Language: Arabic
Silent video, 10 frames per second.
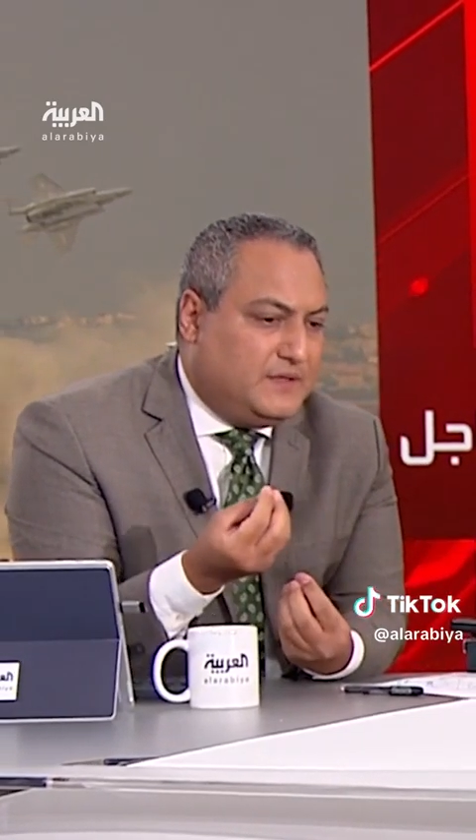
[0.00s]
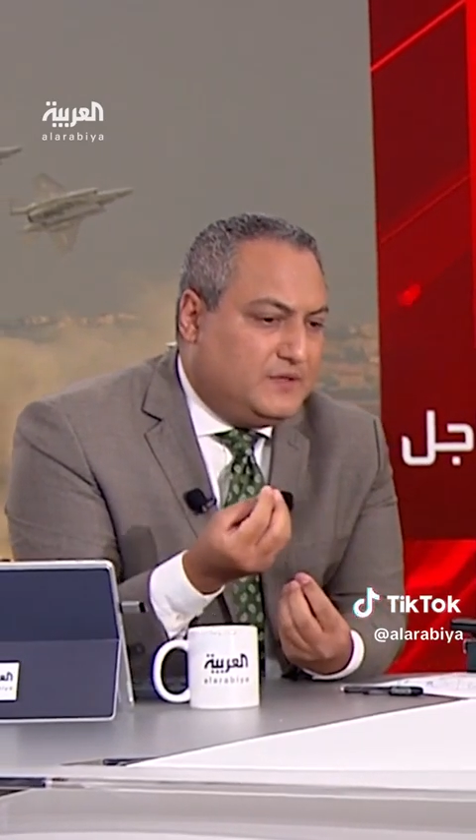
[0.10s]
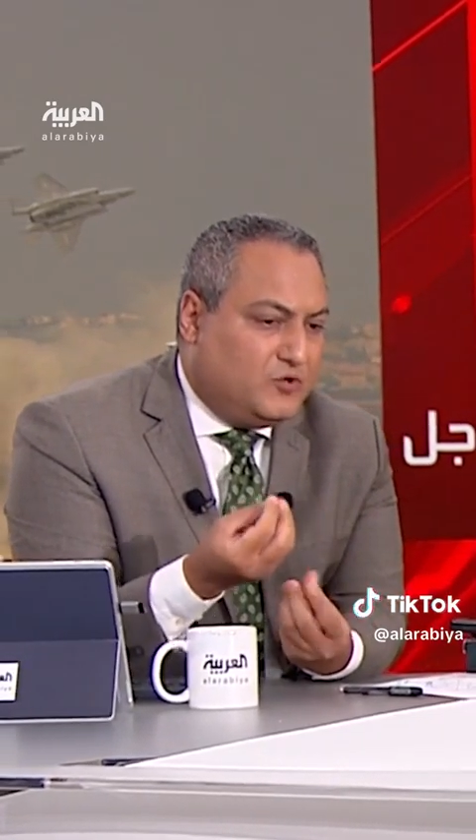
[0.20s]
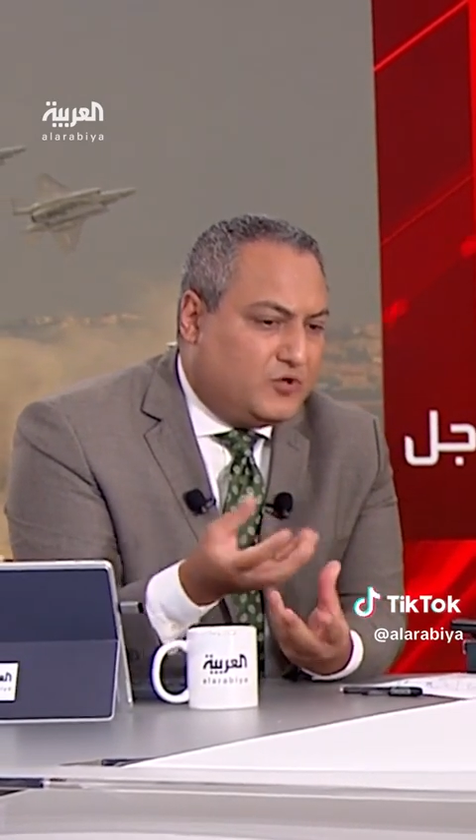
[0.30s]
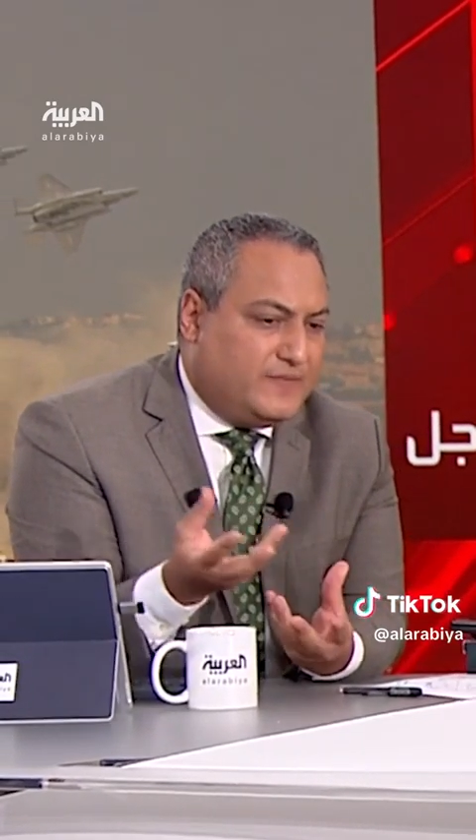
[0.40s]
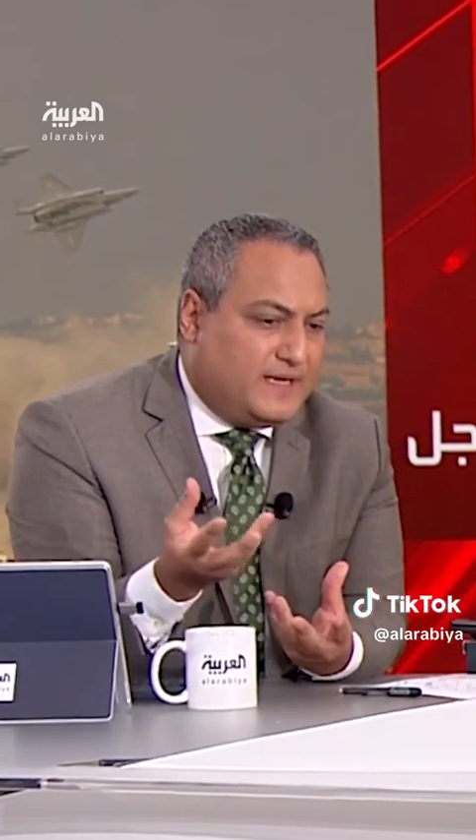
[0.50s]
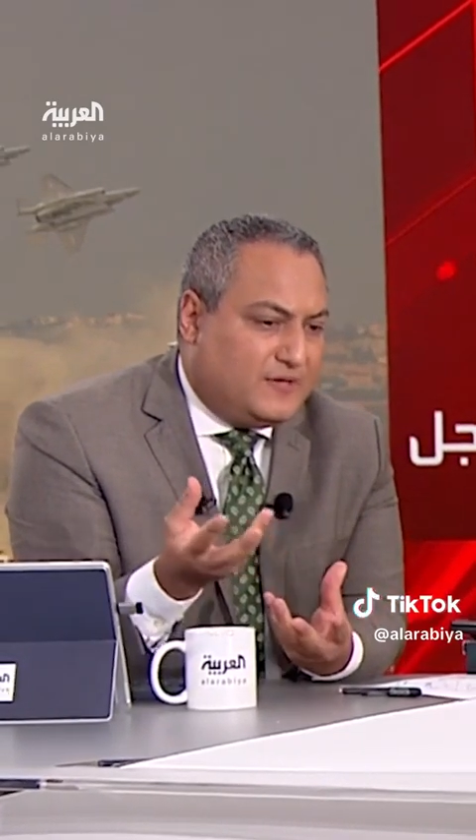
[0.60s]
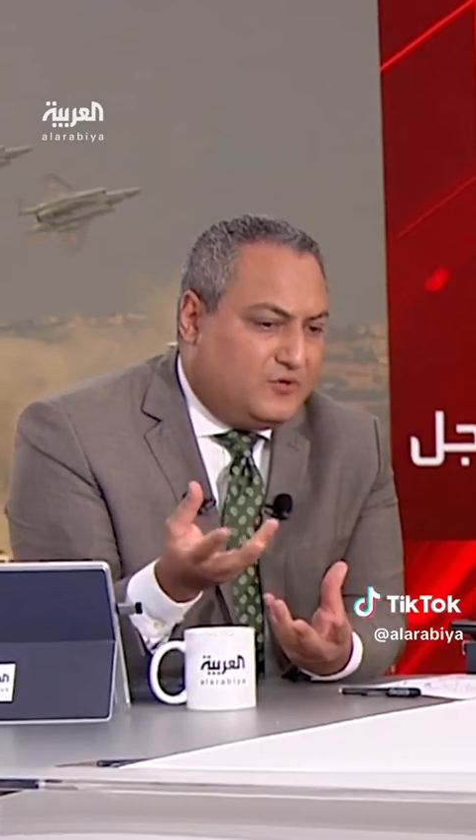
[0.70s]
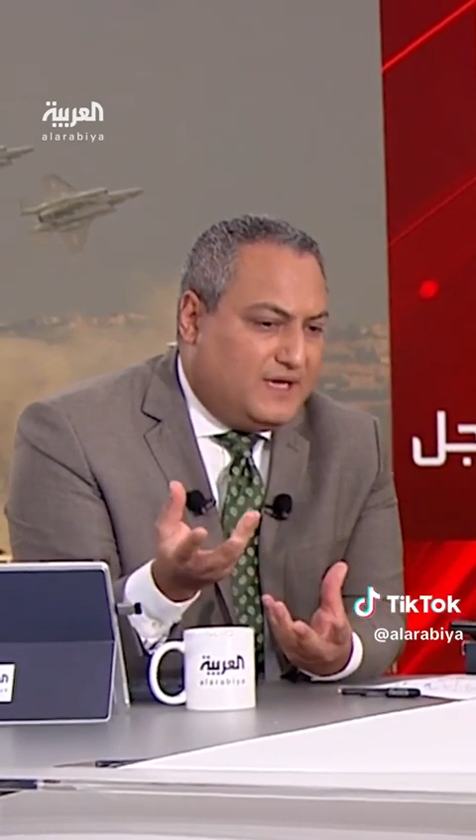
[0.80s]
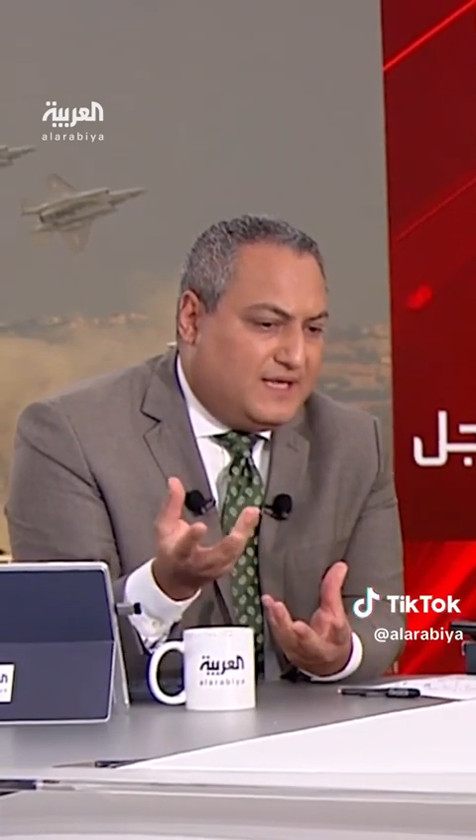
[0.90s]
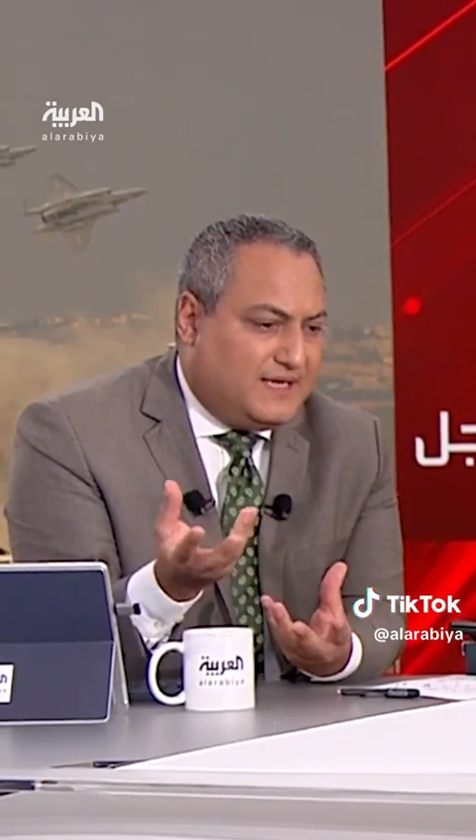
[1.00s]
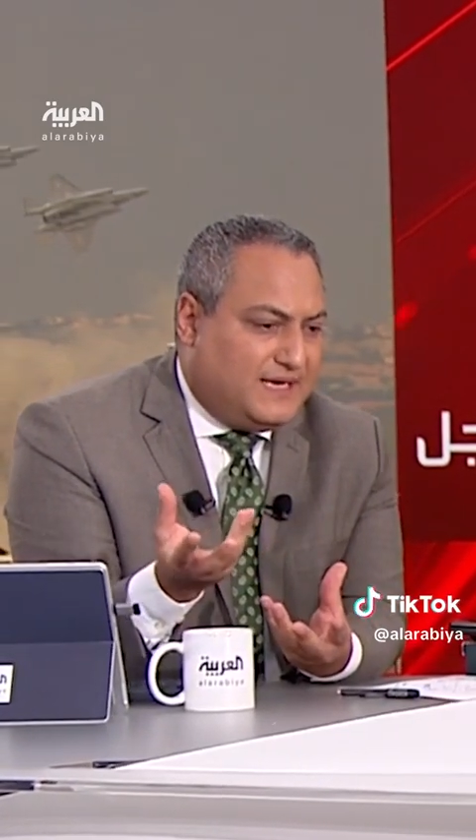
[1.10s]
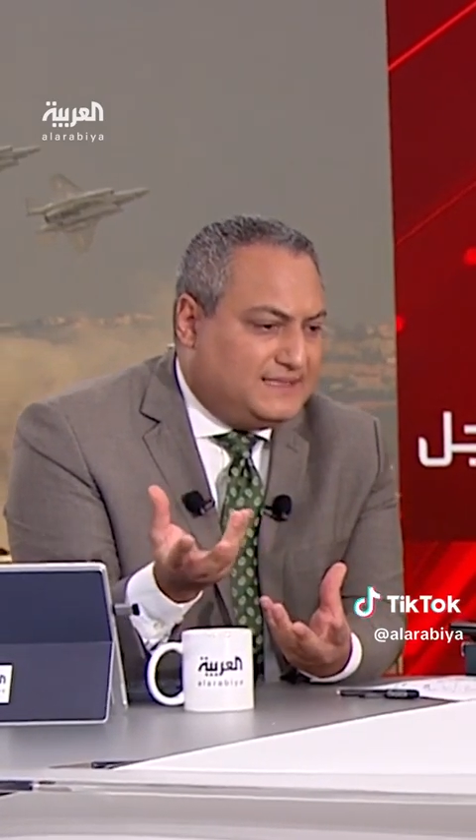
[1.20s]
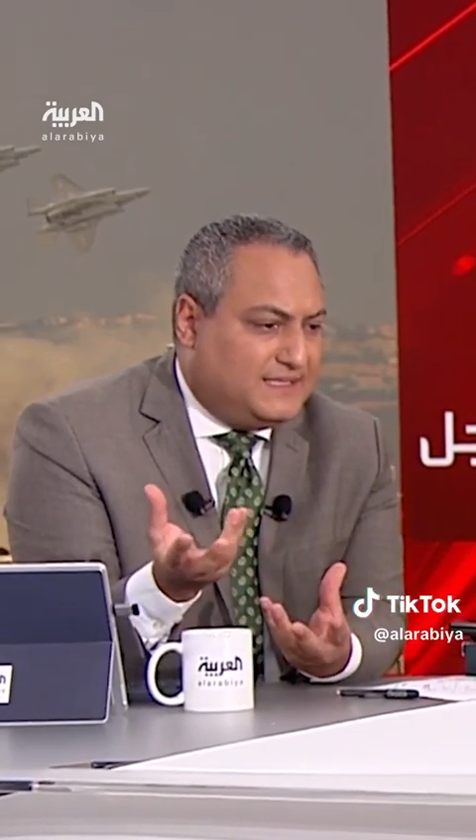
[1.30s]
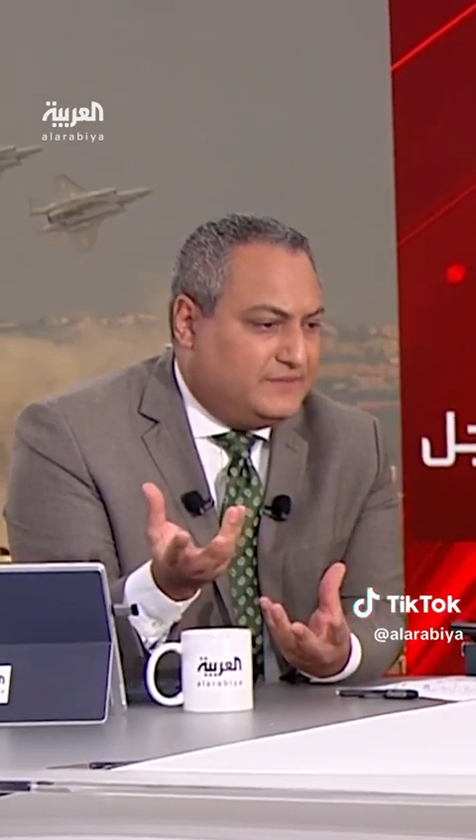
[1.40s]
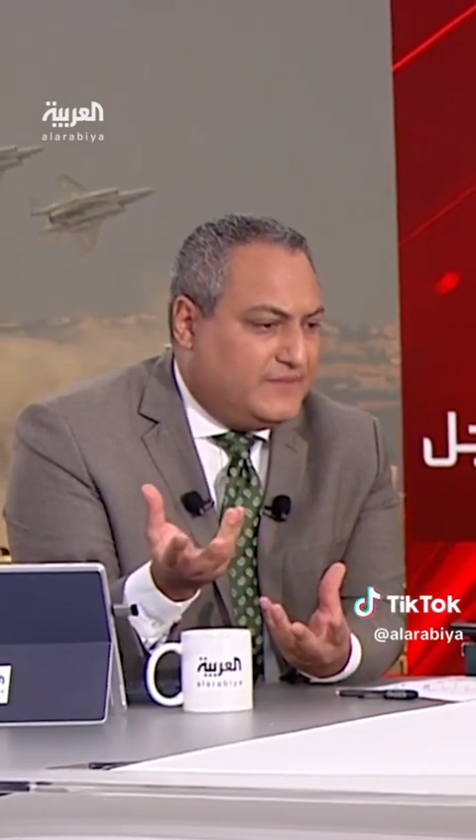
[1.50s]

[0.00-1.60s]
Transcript: يرمى كل هذا العدد